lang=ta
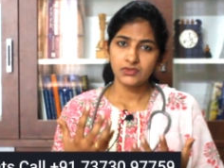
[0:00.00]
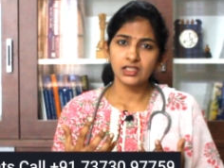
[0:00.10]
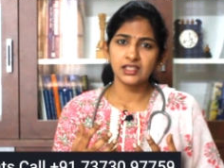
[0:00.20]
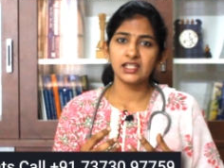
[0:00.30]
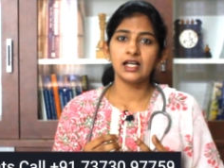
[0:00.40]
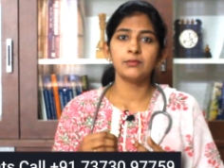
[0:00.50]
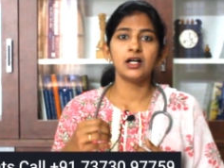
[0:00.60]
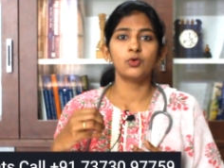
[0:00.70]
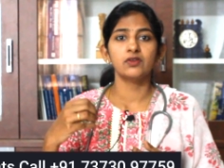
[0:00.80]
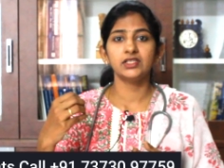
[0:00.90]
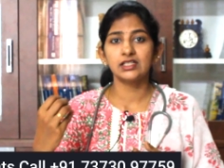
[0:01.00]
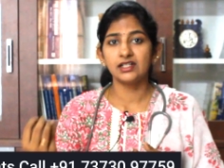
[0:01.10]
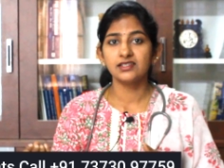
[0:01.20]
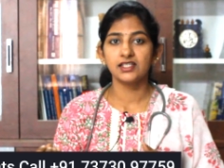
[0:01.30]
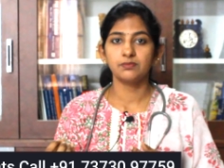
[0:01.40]
தெரியாமல் அவங்கள வந்து
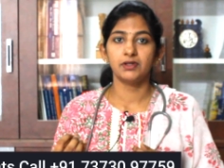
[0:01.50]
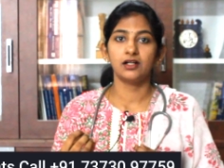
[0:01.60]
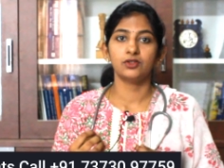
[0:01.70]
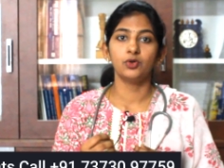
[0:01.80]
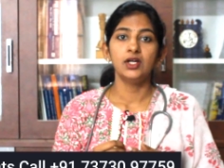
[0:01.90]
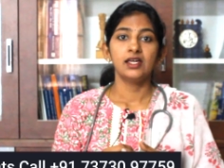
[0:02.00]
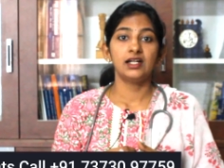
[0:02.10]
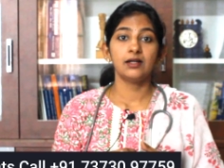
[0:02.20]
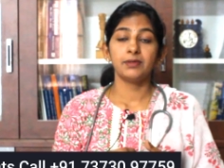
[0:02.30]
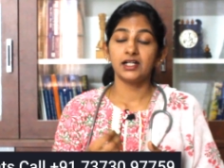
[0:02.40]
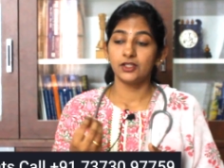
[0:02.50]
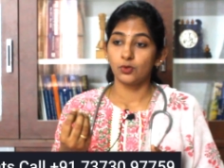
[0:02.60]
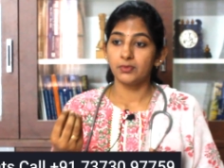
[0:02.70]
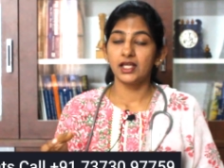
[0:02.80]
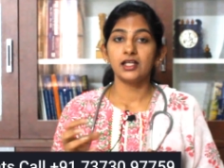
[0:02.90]
கிரிட்டிசைஸ் பண்ணுறதோ இல்லைனா பாரு நீ
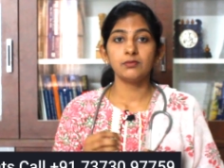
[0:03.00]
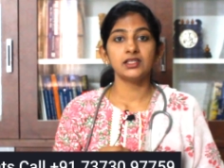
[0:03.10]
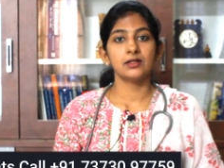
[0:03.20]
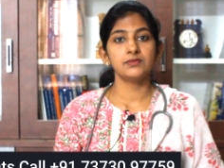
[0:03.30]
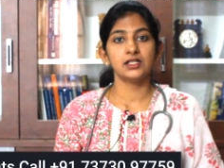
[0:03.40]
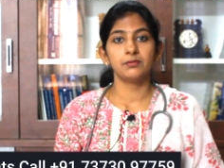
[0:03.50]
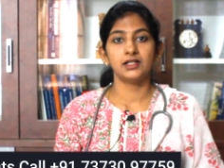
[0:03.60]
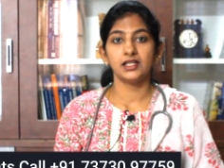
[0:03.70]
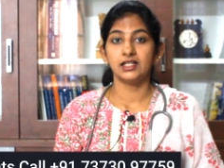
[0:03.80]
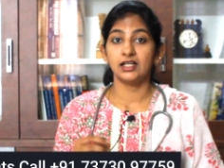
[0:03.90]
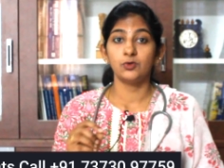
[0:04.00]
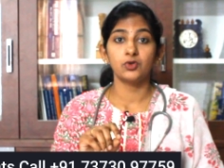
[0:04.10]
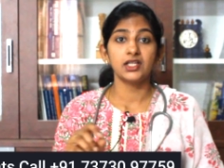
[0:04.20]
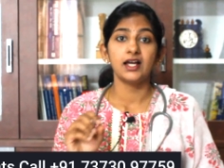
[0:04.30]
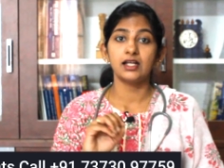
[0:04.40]
ரொம்ப நேரமாக தம்ஸ் அப் பண்ணிட்டே இருக்க அவங்க கூட
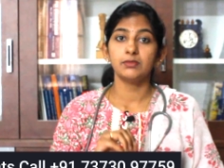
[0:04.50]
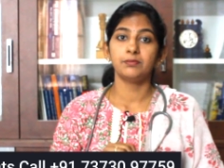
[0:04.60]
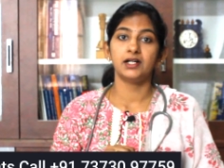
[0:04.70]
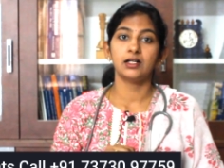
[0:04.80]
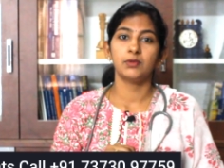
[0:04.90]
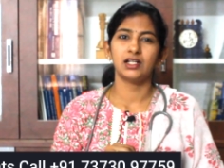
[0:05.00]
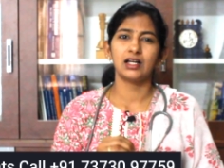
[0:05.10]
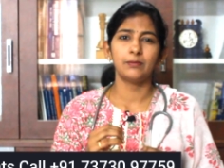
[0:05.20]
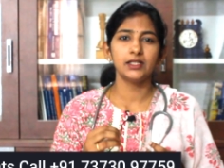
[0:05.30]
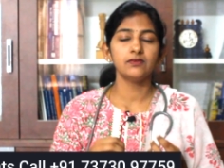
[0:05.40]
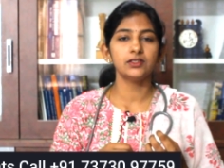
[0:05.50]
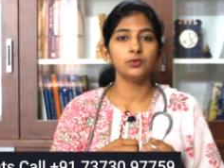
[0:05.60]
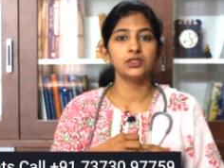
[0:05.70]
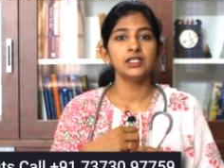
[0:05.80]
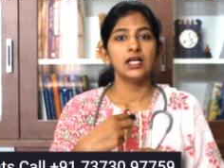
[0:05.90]
யாருமே பழக மாட்டாங்க அப்படின்னு வந்து
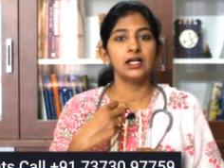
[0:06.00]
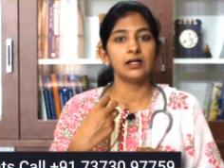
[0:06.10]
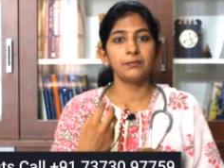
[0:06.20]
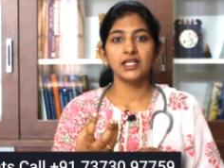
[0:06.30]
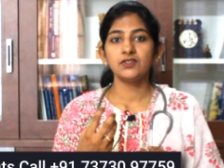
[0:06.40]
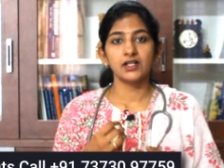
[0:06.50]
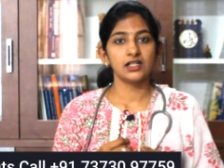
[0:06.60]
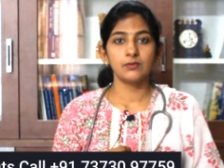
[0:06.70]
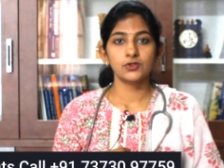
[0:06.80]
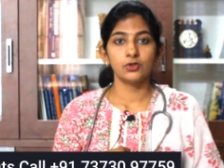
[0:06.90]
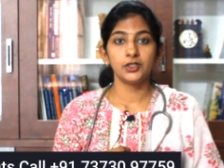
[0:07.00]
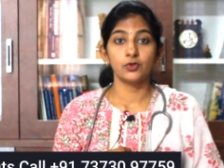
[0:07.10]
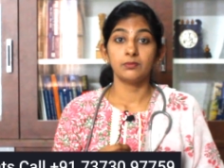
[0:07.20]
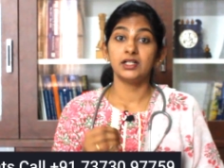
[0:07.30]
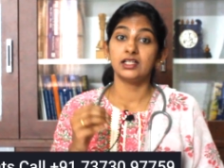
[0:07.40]
ஒரு பேச்சுவாக்கில் நம்ம சொல்லிவிடுவோம்
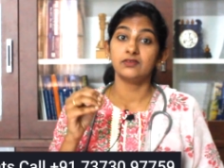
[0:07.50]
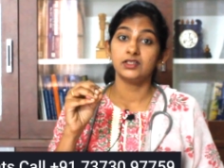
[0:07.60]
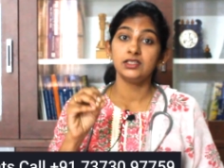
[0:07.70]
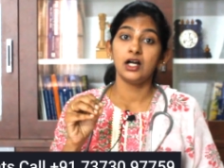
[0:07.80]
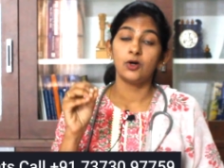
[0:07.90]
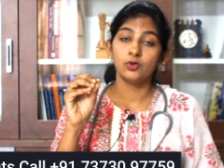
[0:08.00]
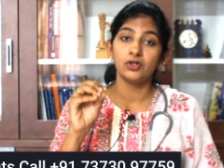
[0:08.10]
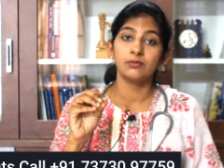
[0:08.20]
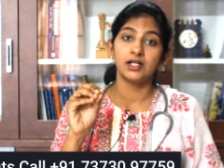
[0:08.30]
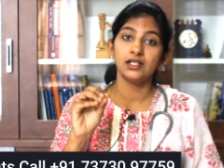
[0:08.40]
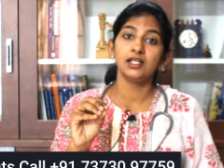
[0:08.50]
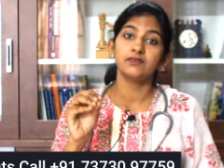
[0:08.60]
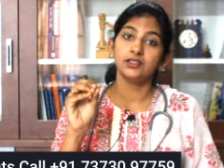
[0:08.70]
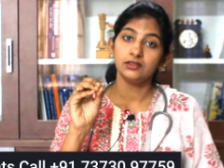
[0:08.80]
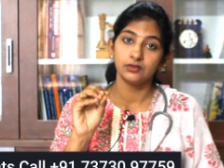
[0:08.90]
பட் அதை வந்து அவங்களோட மனநிலை
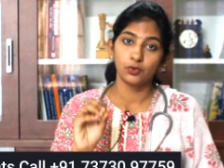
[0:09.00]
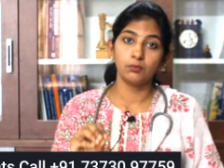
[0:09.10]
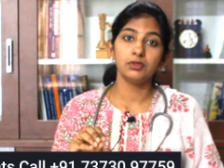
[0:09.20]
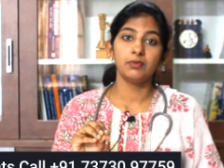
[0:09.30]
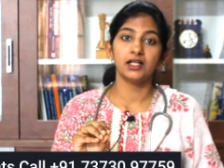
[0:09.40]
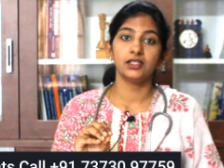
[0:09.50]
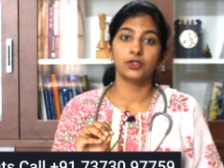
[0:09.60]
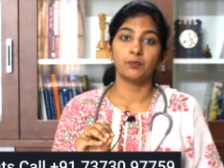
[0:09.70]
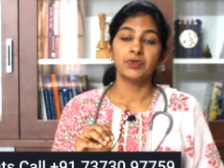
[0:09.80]
வந்து ரொம்ப பாதிக்கும்